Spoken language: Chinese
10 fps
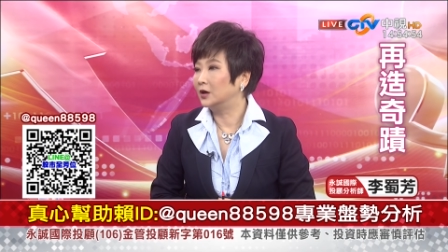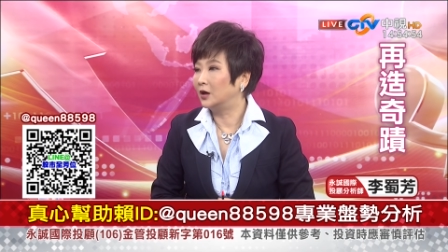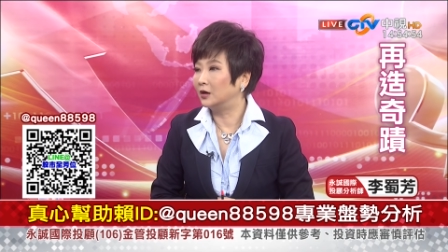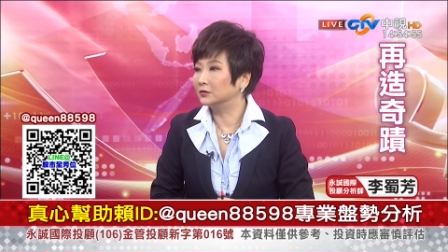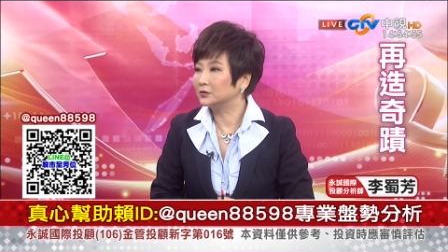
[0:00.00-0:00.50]

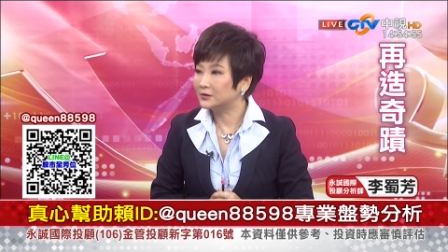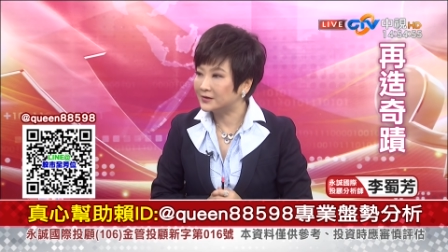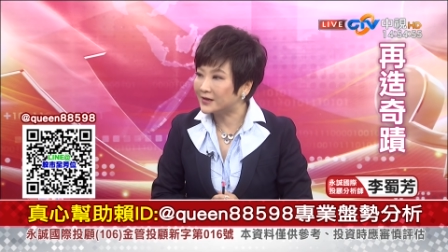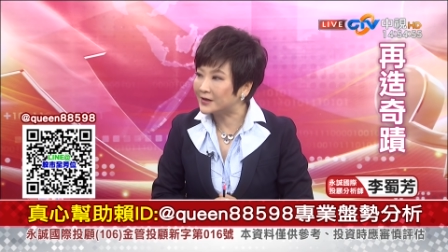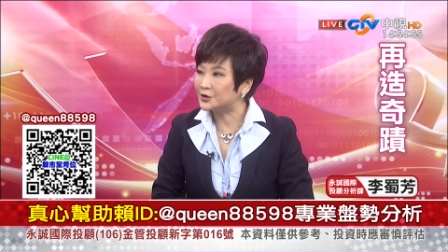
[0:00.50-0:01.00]
好，
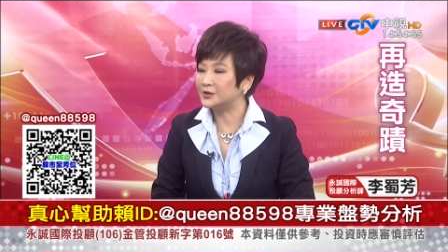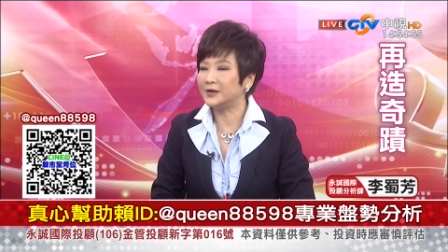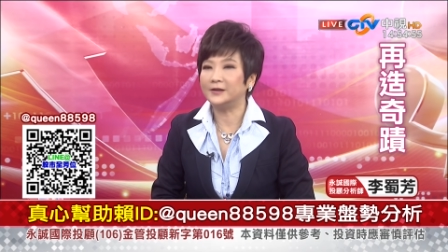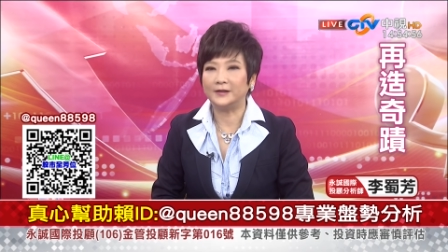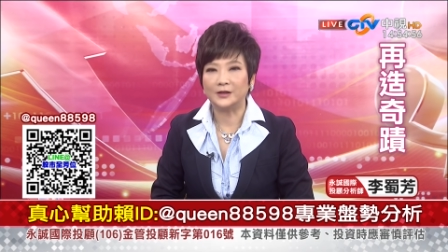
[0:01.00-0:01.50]
这个时
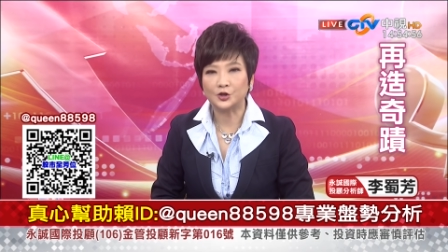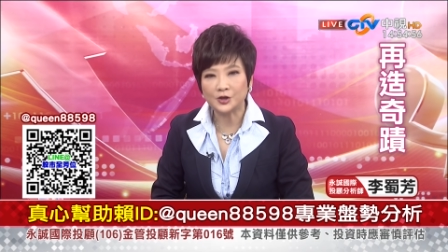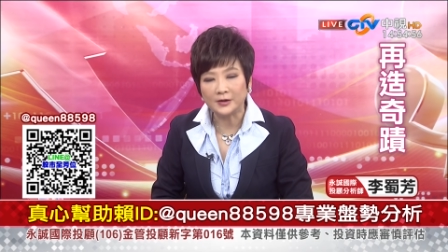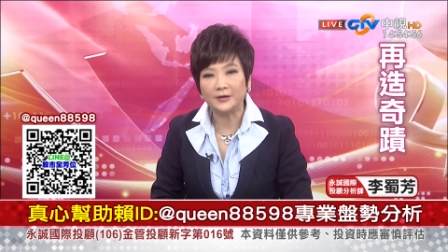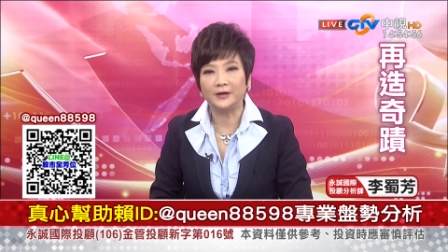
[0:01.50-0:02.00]
间点的
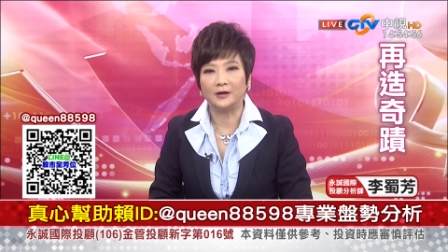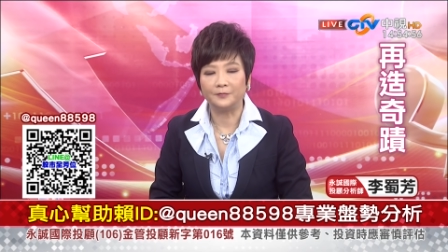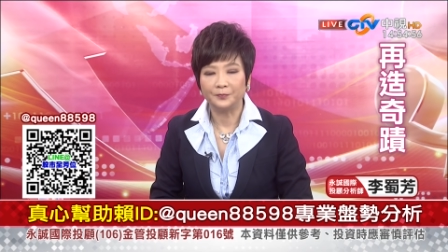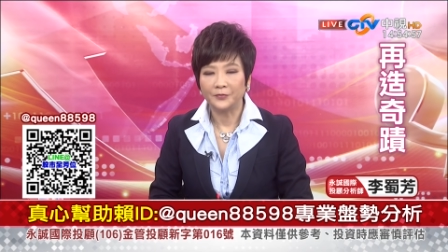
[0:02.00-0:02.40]
胜利哦，